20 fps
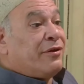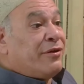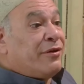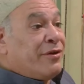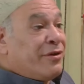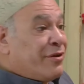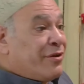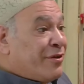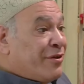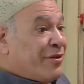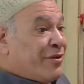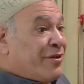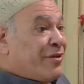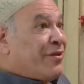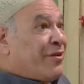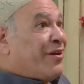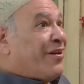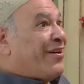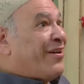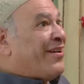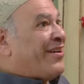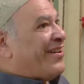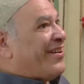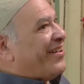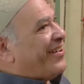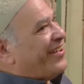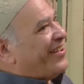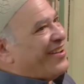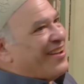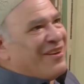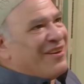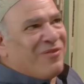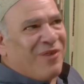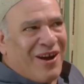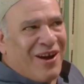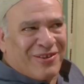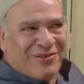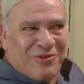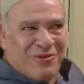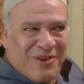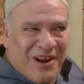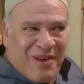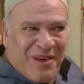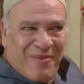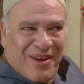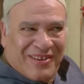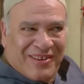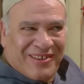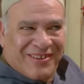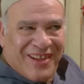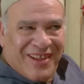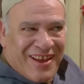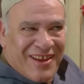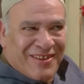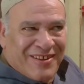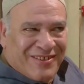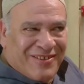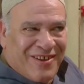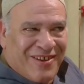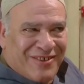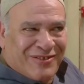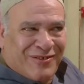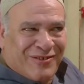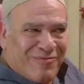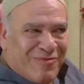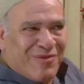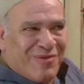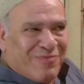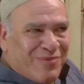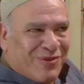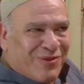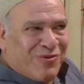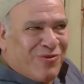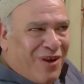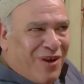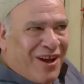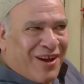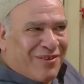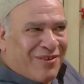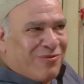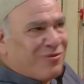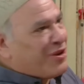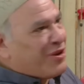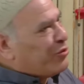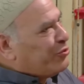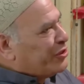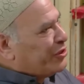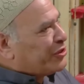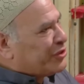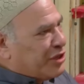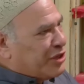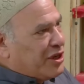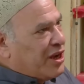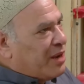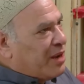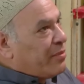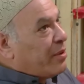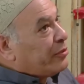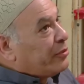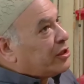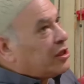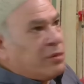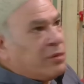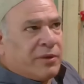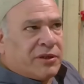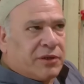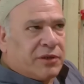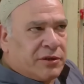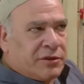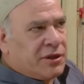اه اه اوعى تكون عملت دقه نقص من بتوعك وجوزت نعمه من غير ما